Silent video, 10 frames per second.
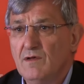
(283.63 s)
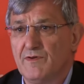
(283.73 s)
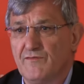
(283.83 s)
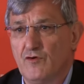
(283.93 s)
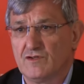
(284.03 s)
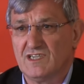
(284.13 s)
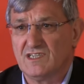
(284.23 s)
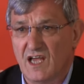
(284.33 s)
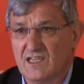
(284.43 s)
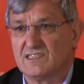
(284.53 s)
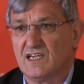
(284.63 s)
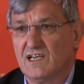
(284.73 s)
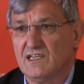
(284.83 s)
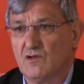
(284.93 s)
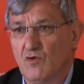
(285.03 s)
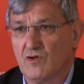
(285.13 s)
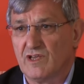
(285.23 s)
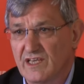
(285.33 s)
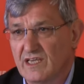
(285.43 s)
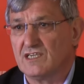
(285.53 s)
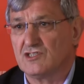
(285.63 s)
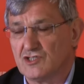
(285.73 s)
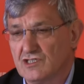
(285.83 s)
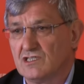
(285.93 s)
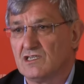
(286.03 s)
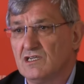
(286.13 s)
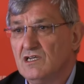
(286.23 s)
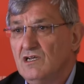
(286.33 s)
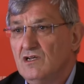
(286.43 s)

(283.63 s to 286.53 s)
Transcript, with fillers: bevor nicht tatsächlich konkrete Schritte